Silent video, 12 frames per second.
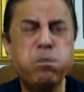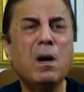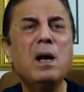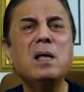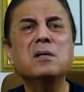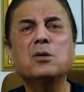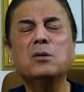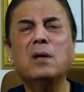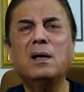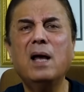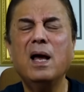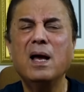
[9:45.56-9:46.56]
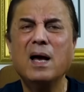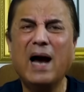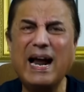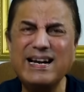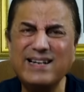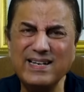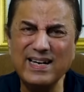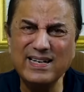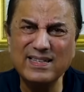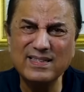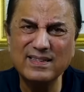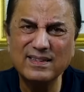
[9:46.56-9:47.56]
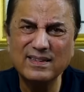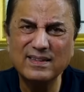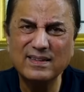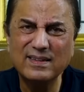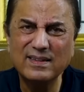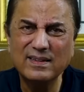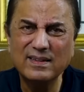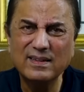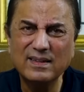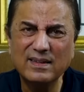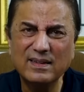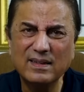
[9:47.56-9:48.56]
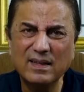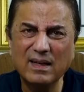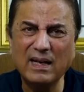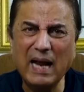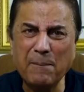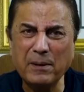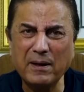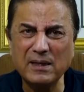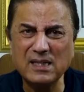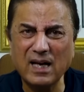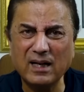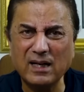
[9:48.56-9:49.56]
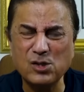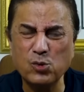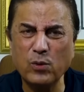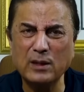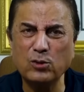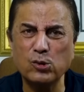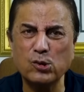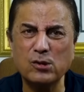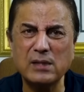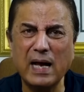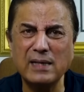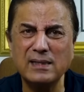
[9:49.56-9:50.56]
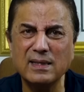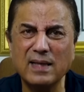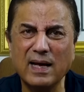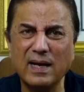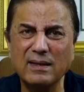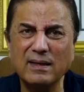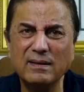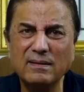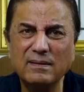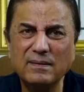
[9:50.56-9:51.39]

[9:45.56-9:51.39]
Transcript: बड़ी सुधार हंड्रेड ईयर ग्लैपेगस का कछुआ 200 साल जिंदा रहता है